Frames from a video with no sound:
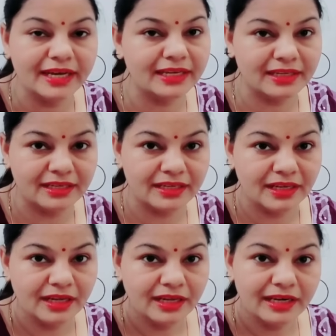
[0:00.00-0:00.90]
है नहीं
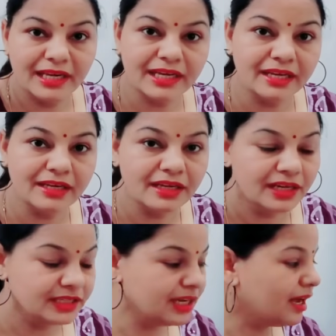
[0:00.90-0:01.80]
लेकिन
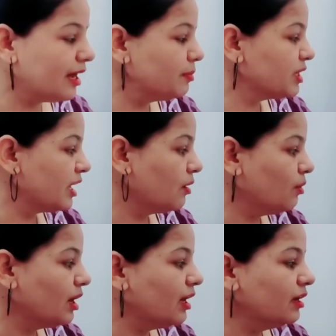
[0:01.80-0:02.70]
यहां क्या
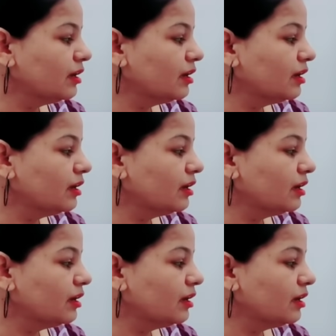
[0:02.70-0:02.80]
होगा